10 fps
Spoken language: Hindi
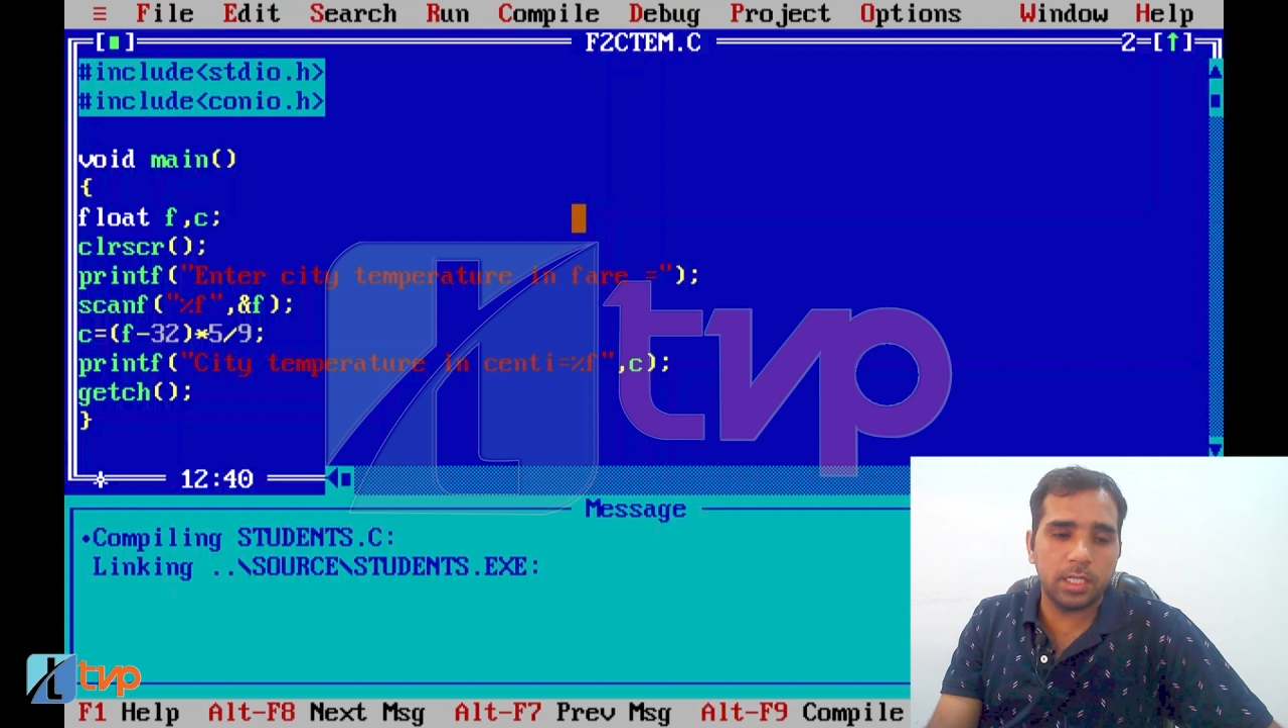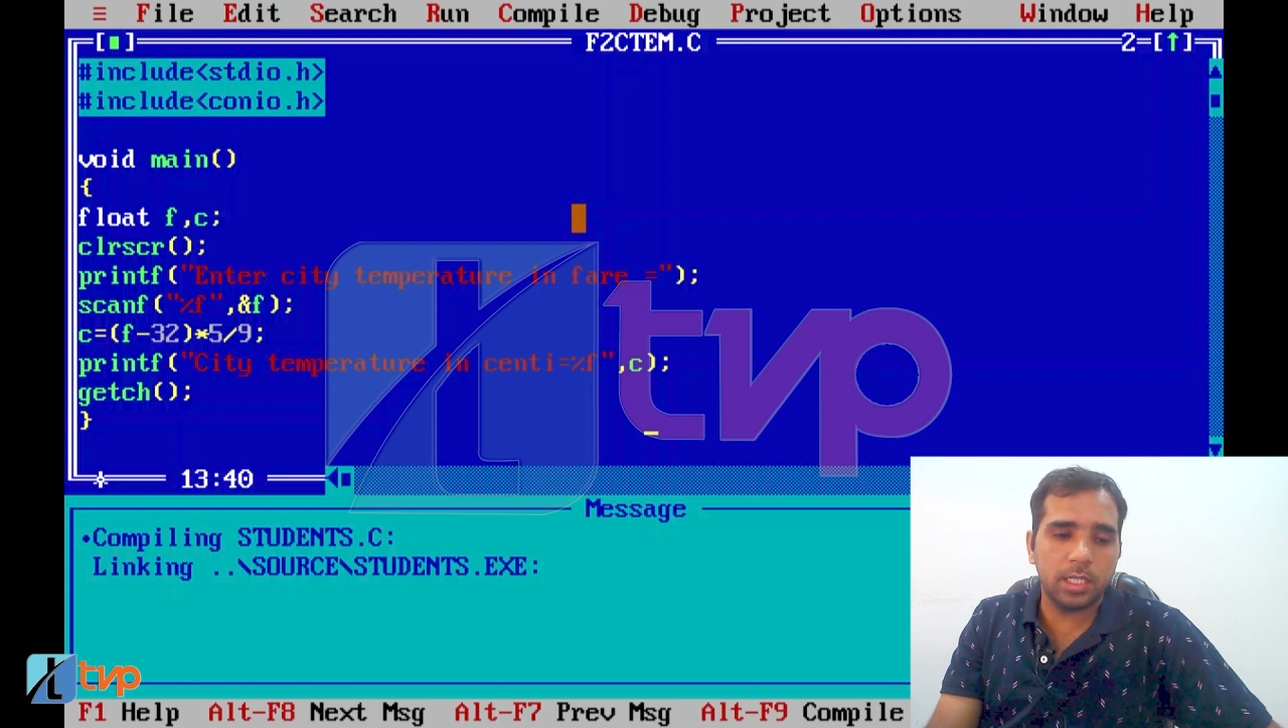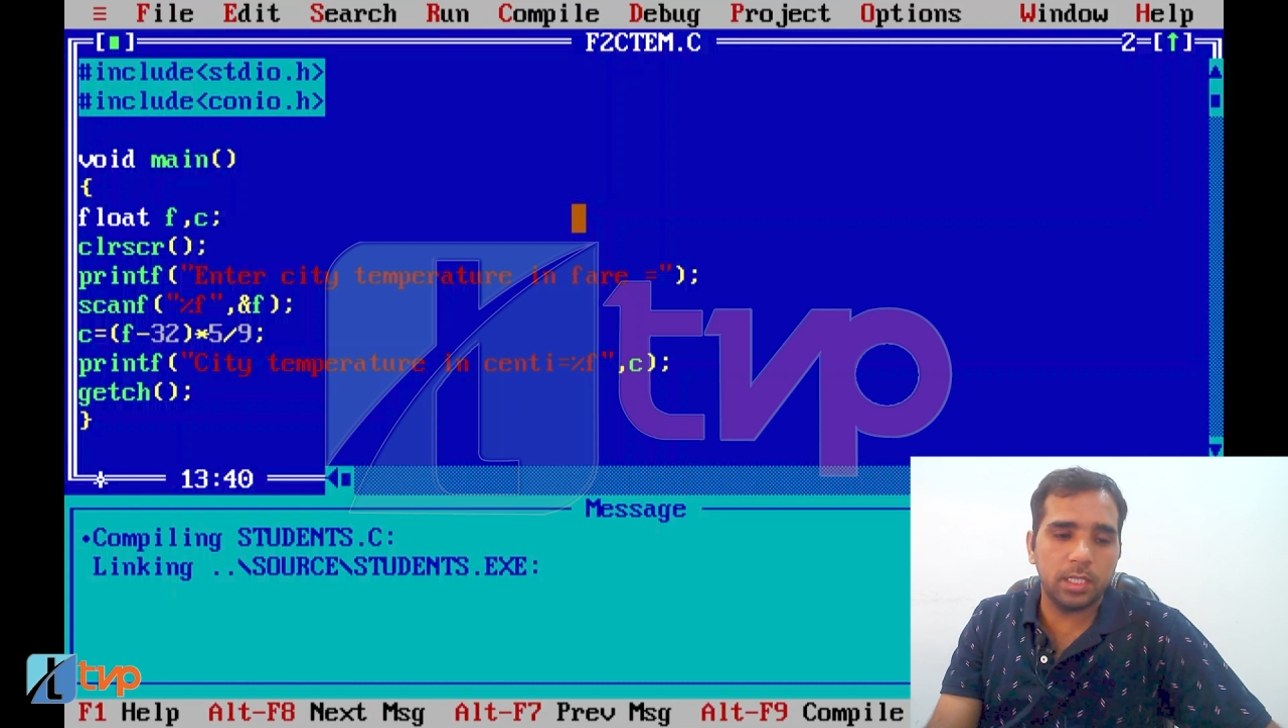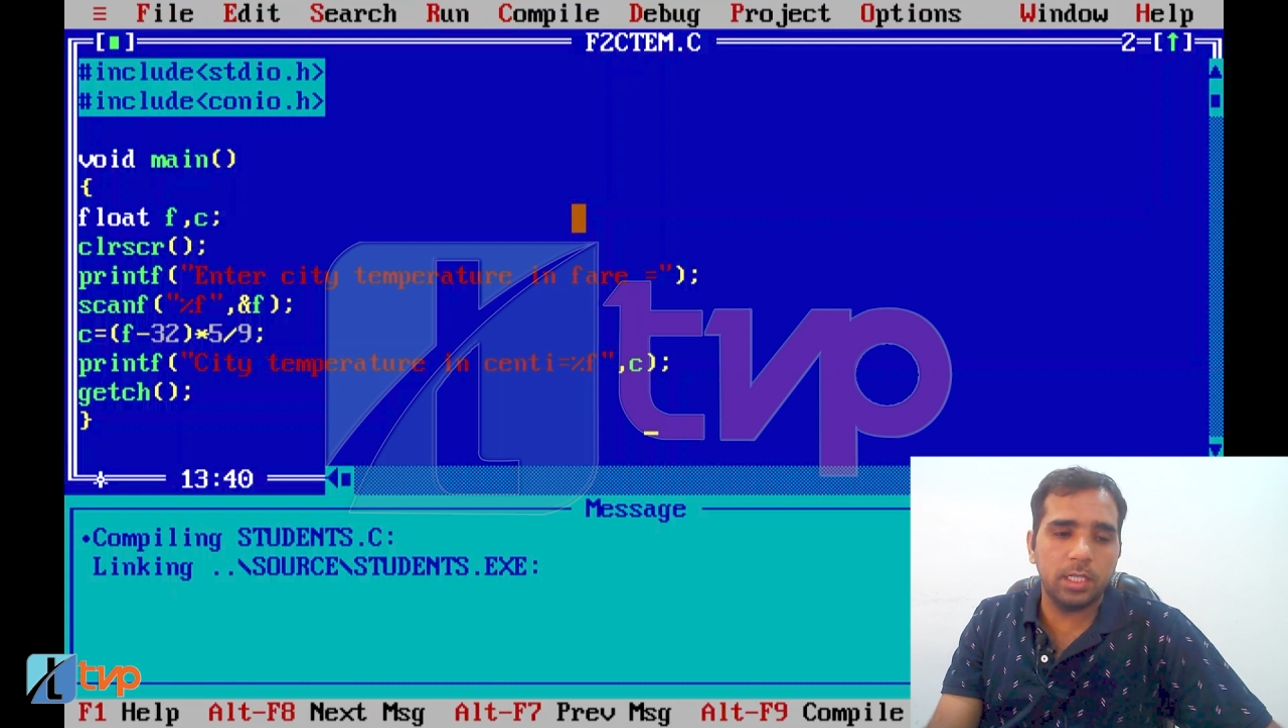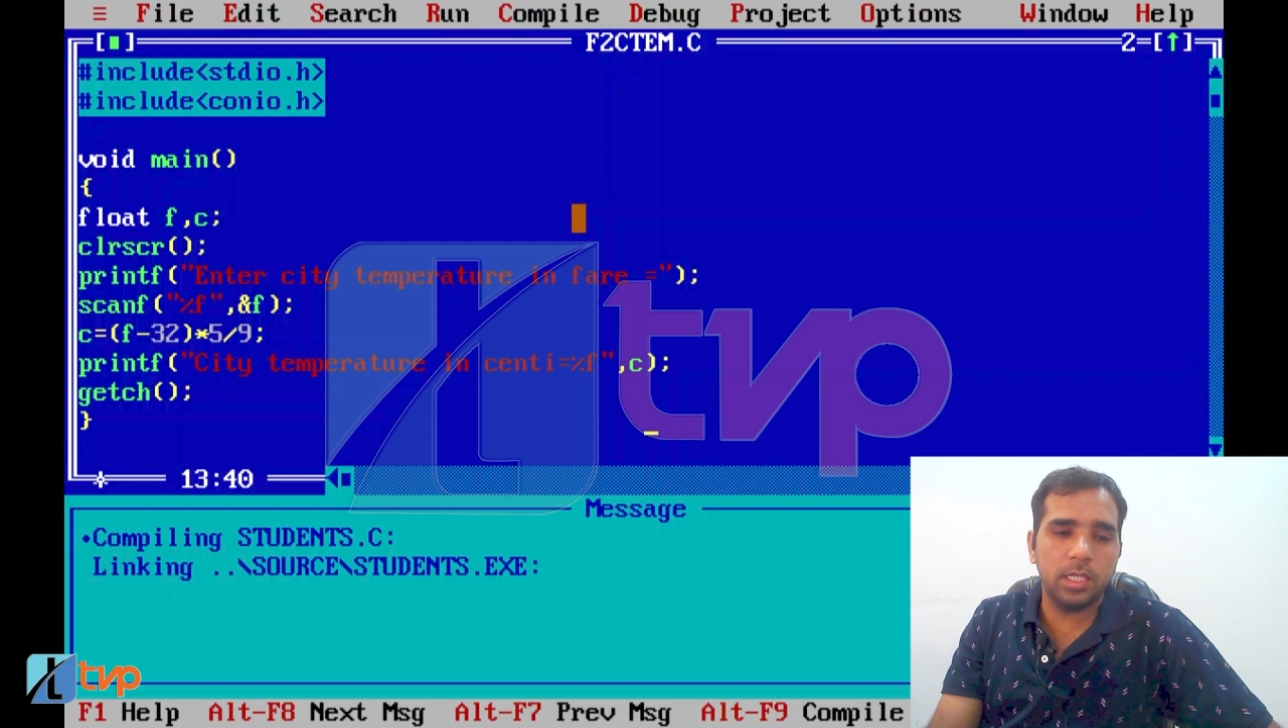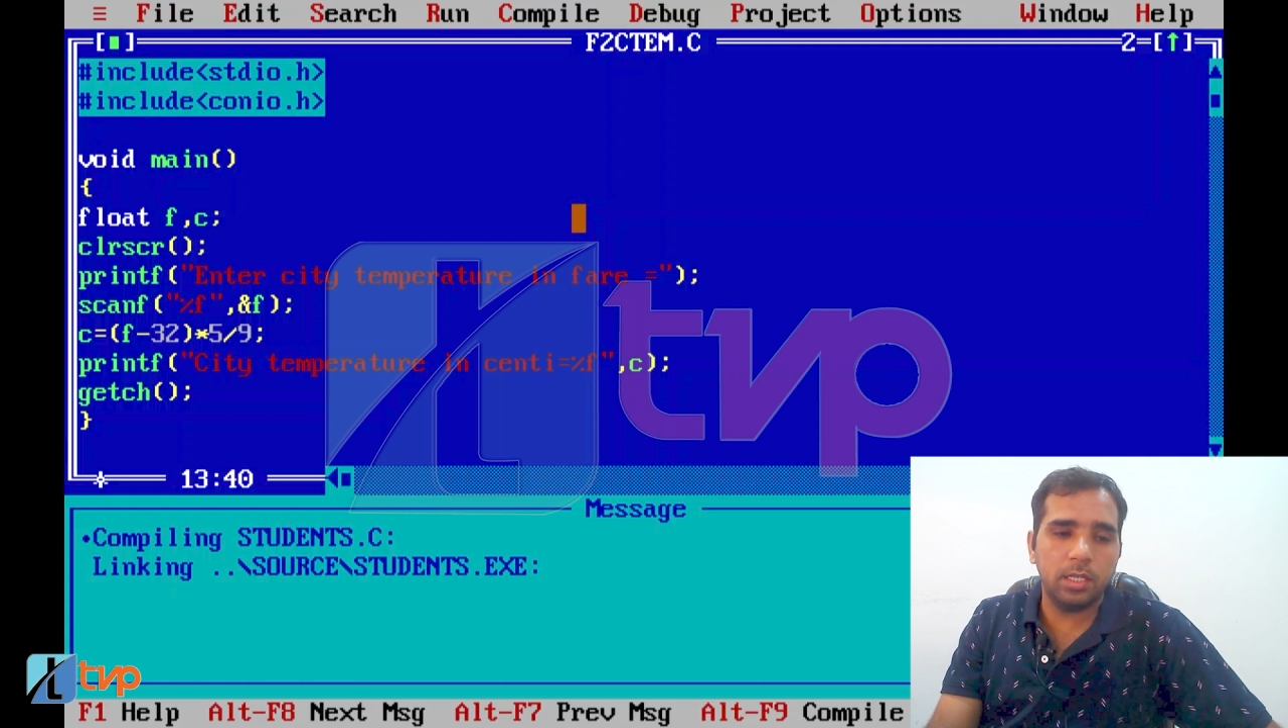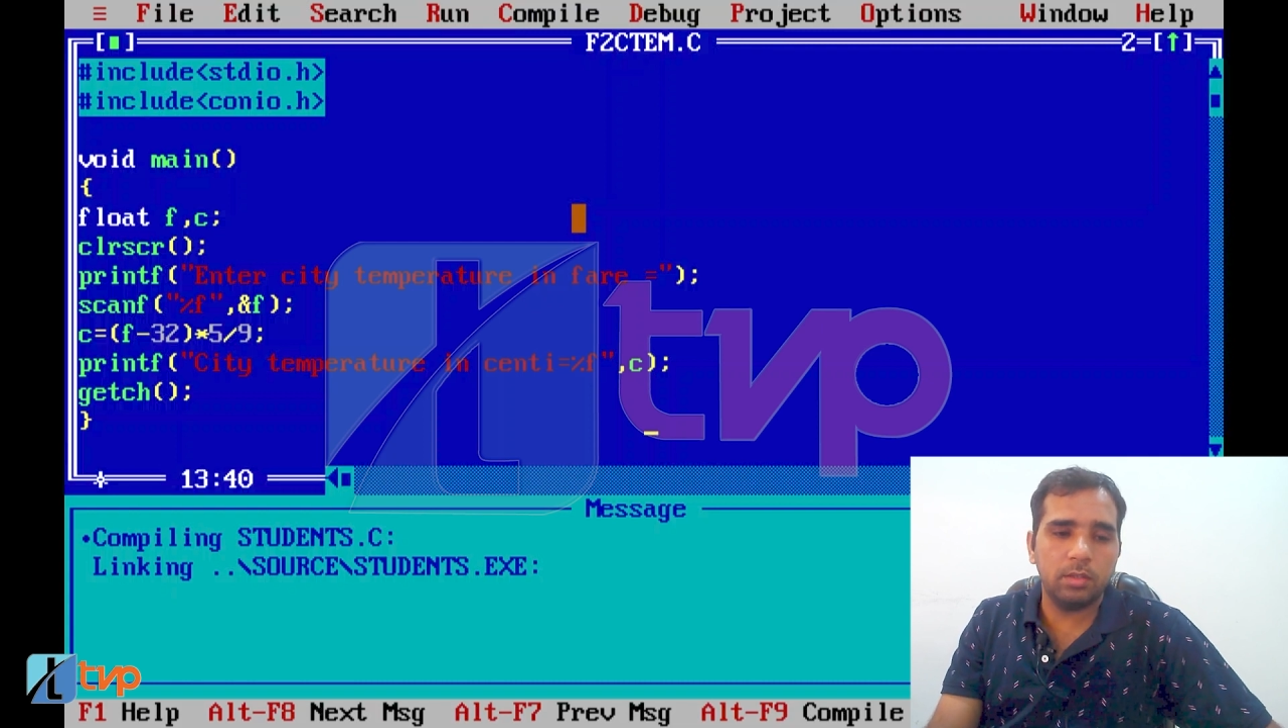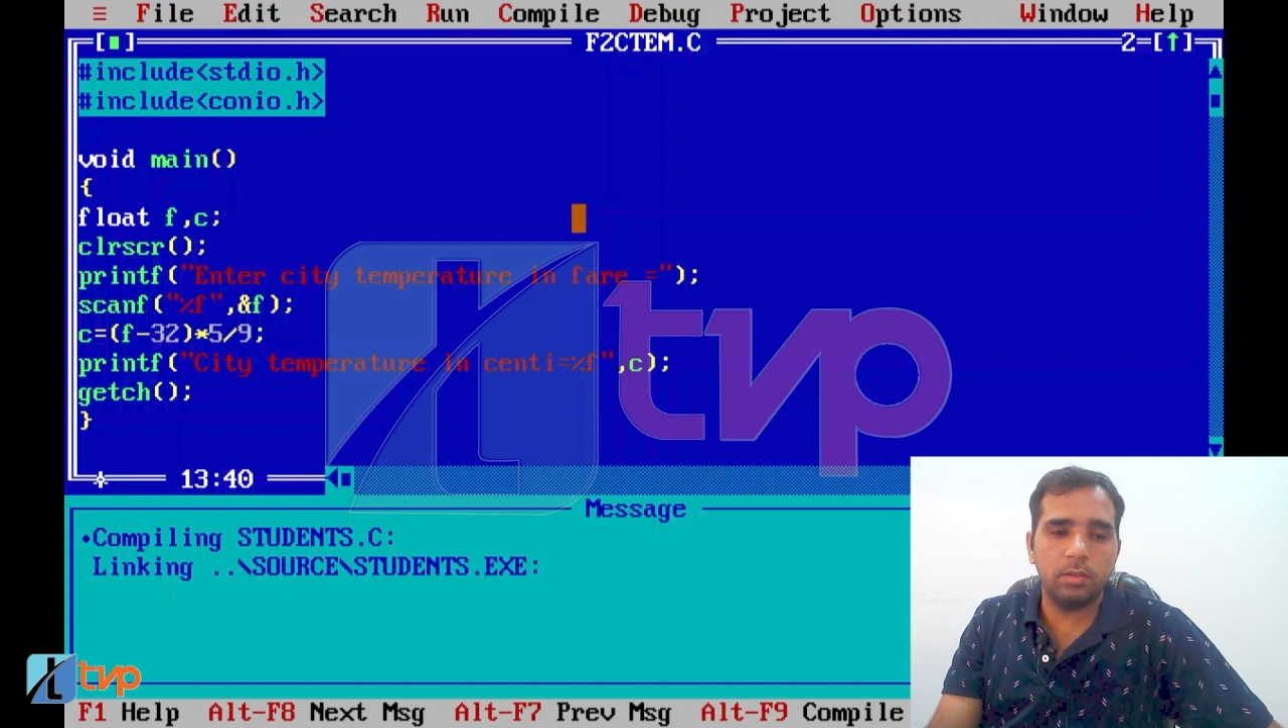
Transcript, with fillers: लगा दिया